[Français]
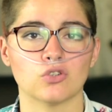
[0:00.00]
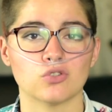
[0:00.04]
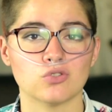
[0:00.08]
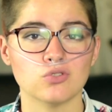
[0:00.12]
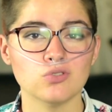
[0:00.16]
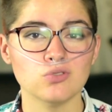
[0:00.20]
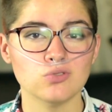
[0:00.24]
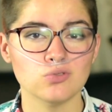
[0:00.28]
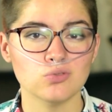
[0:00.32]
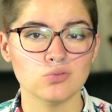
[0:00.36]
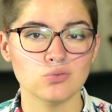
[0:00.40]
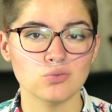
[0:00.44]

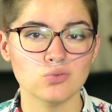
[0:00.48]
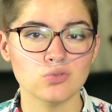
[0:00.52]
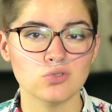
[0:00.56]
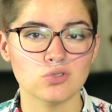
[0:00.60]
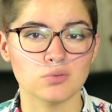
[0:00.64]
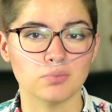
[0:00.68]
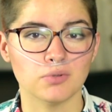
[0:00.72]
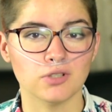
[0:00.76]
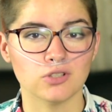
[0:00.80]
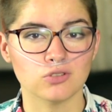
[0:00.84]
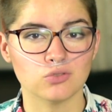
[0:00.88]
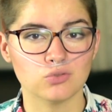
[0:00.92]
juste une douche te
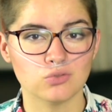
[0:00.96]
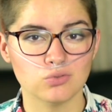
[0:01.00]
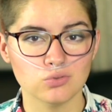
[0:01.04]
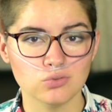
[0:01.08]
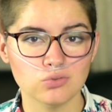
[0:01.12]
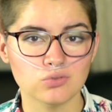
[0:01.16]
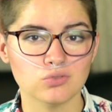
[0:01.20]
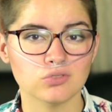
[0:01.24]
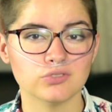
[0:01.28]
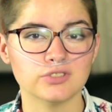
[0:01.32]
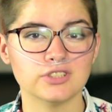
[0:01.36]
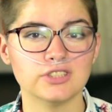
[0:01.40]
prend
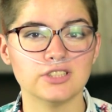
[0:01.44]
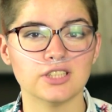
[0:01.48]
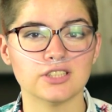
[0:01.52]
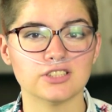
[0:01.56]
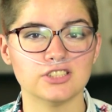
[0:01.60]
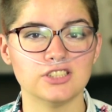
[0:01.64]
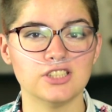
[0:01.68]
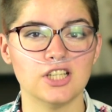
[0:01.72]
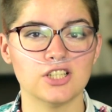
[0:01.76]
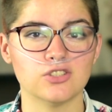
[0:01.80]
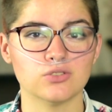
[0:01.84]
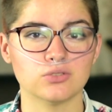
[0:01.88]
toute ton
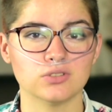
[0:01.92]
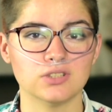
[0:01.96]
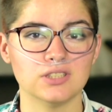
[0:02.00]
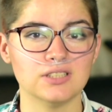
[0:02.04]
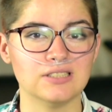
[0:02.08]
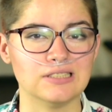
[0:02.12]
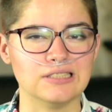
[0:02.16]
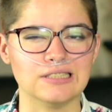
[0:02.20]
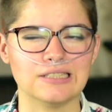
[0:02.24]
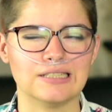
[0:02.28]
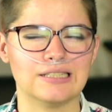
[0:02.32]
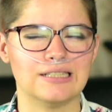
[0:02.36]
énergie de la journée,
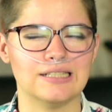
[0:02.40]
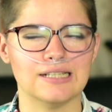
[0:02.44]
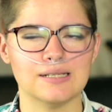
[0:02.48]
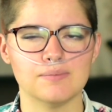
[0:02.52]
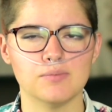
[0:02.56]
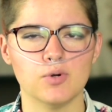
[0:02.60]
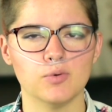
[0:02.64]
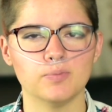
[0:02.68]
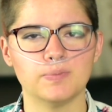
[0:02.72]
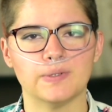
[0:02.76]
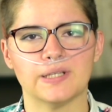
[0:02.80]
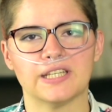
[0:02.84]
c'est
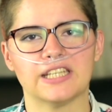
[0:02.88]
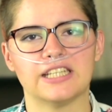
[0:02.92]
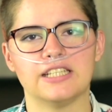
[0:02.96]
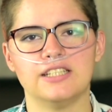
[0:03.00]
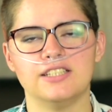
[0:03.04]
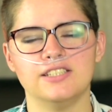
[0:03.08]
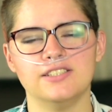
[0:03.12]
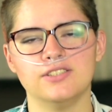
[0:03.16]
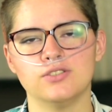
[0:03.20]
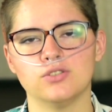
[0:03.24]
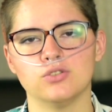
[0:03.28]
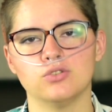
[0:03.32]
clairement pas
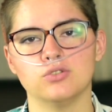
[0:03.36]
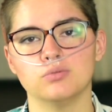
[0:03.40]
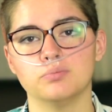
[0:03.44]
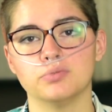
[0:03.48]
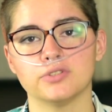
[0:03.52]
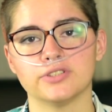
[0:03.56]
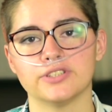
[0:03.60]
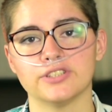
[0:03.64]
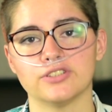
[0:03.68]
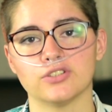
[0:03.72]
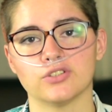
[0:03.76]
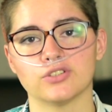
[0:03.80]
réaliste de
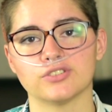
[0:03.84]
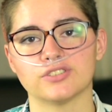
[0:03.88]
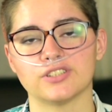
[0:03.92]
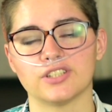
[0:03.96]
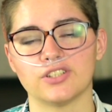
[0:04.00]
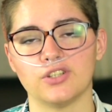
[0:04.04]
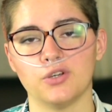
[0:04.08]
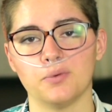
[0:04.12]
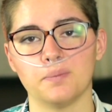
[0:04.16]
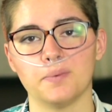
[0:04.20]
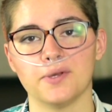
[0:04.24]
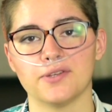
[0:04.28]
bosser
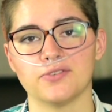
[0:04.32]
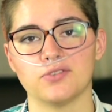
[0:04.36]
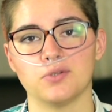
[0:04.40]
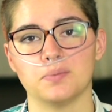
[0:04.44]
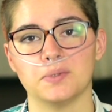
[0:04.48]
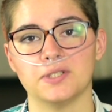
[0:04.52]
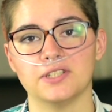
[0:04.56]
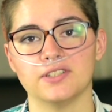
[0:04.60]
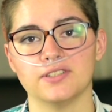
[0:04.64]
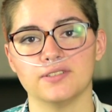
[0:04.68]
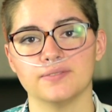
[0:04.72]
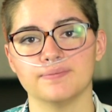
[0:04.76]
35 heures par
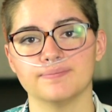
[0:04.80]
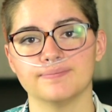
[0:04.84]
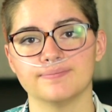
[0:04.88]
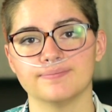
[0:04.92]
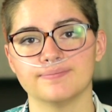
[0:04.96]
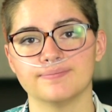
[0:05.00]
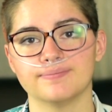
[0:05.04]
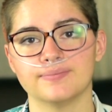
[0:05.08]
semaine. En